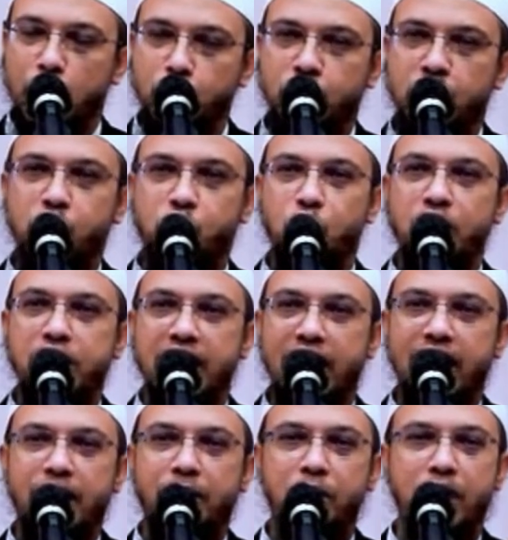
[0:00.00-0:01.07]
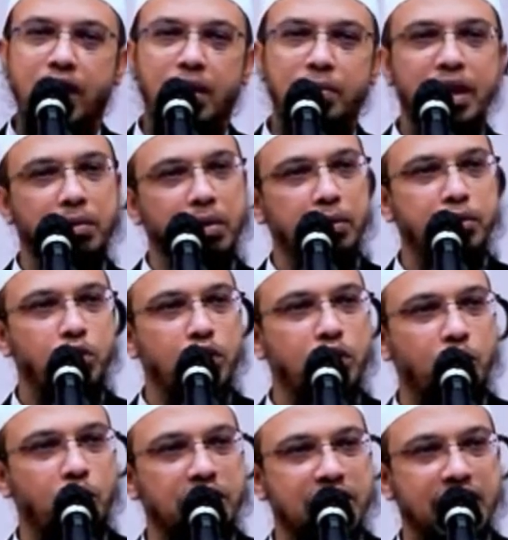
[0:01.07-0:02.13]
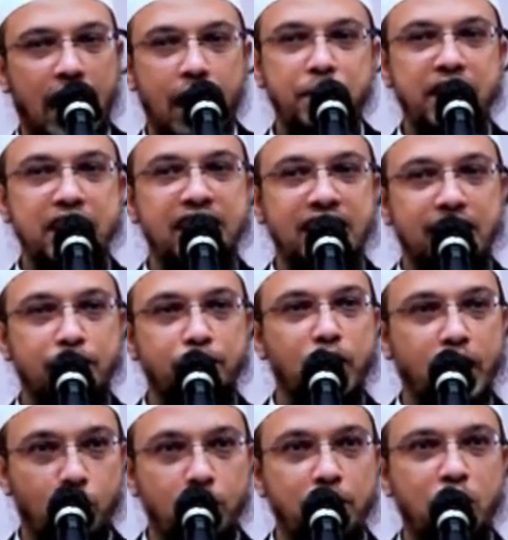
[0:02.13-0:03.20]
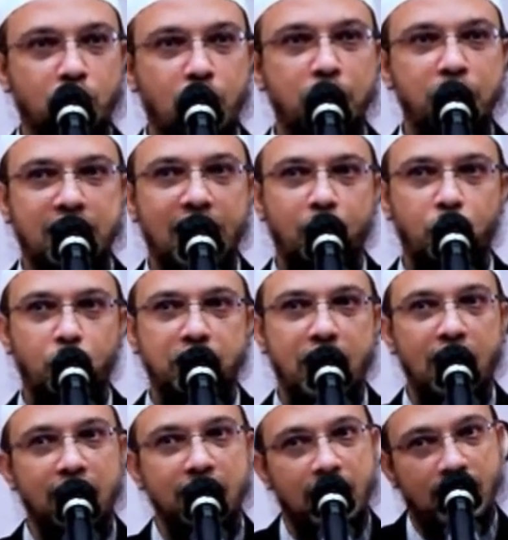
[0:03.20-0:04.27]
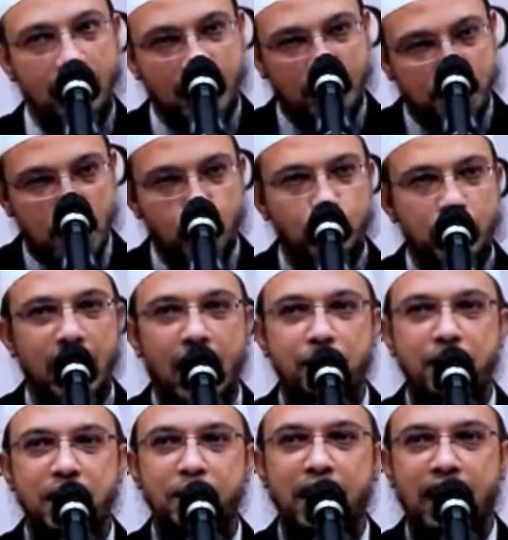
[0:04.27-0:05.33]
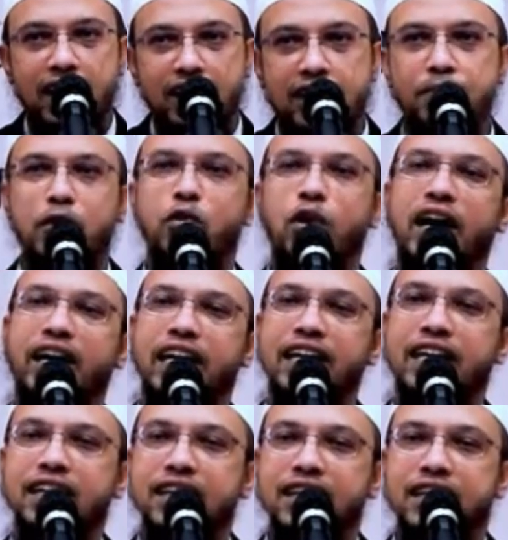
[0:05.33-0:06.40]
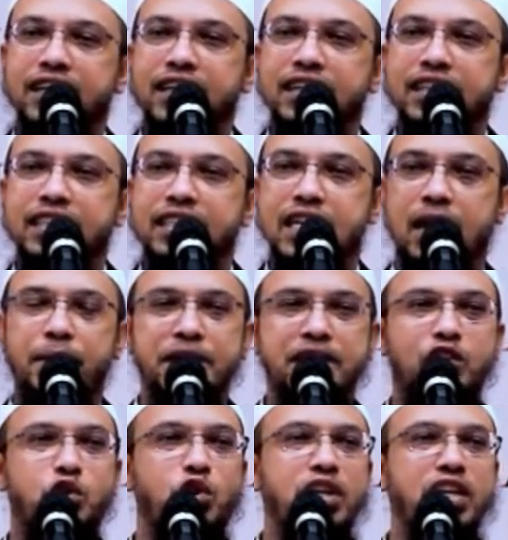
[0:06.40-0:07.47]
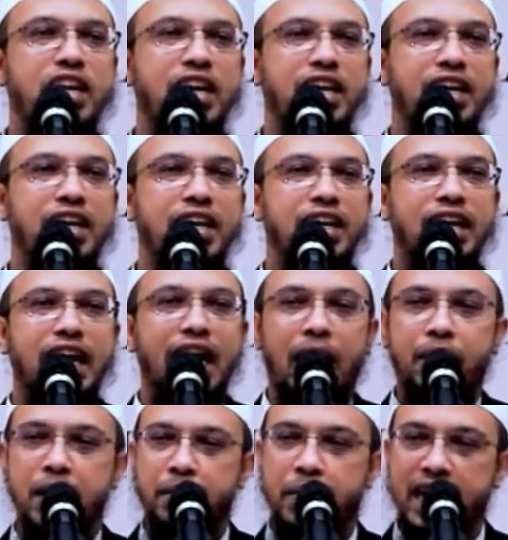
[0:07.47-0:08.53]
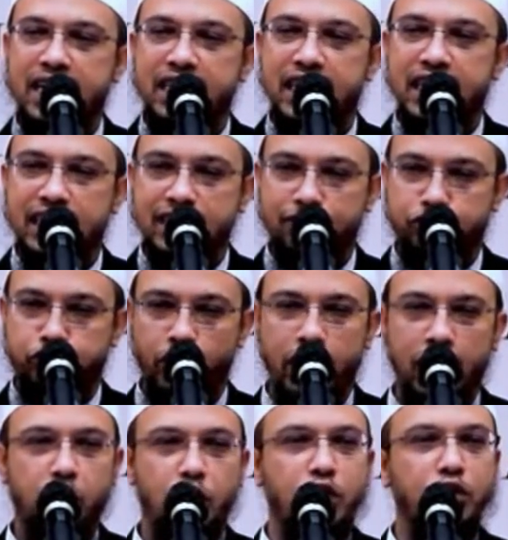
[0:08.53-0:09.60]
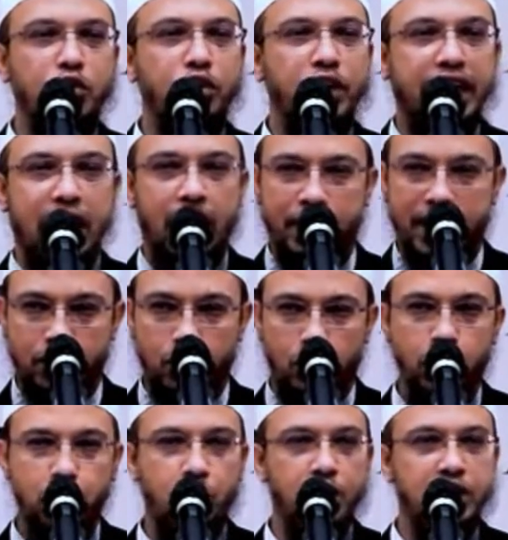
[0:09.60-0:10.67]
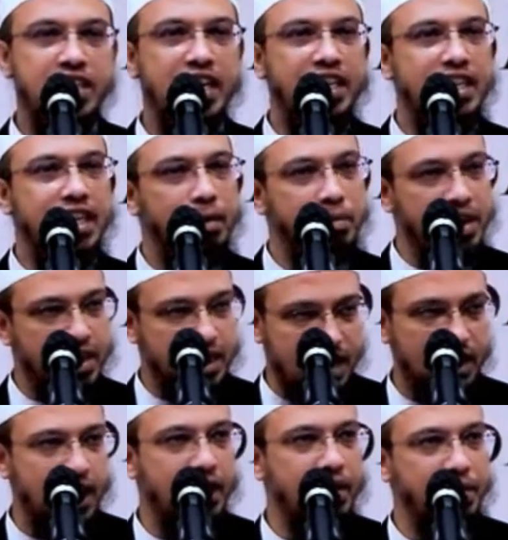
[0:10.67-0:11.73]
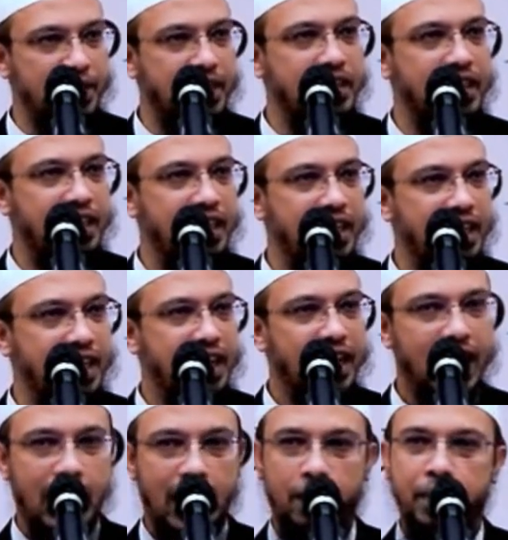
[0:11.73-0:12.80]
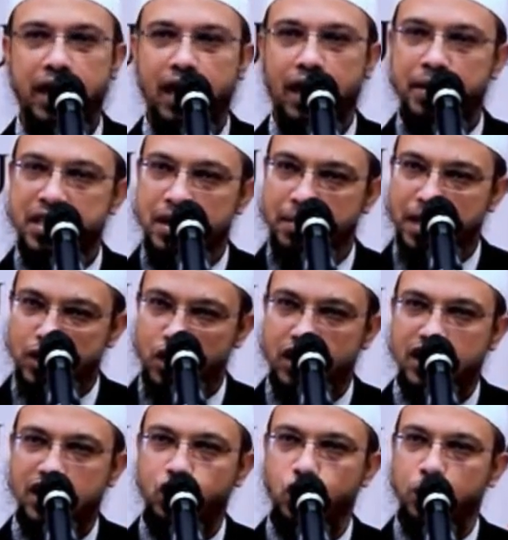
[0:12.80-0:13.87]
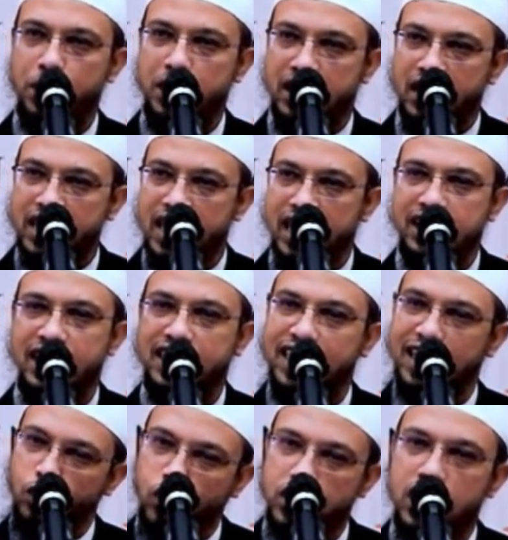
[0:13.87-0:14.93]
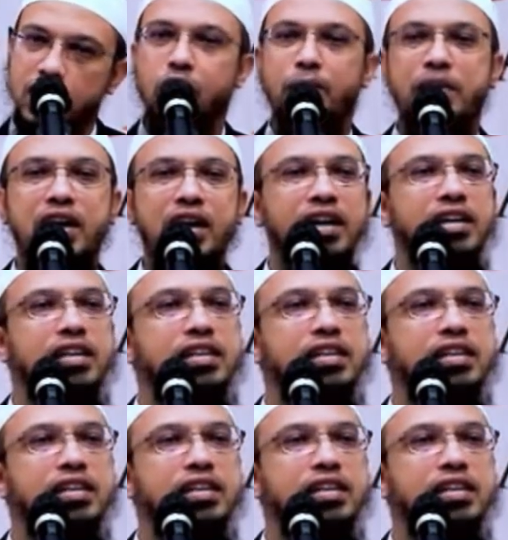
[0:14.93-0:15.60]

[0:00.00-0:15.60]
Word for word: মানুষের শরীরে আল্লাহ আলম এইভাবে তৈরি করেছেন হাইব্রিড সিস্টেমটা এখন মানুষ আবিষ্কার করেছে আল্লাহ তালা মানুষকে হাইব্রিড বানা রাখছেন বহু আগে যে আমাদের শরীরে আমরা বাহির থেকে যে ফুয়েল গ্রহণ করি খাবার গ্রহণ করি সেটা দিয়ে আমরা টিকে থাকি বেঁচে থাকি আবার আমাদের ভেতরে যে চর্বি ইত্যাদি আছে সেগুলো দিয়েও আমরা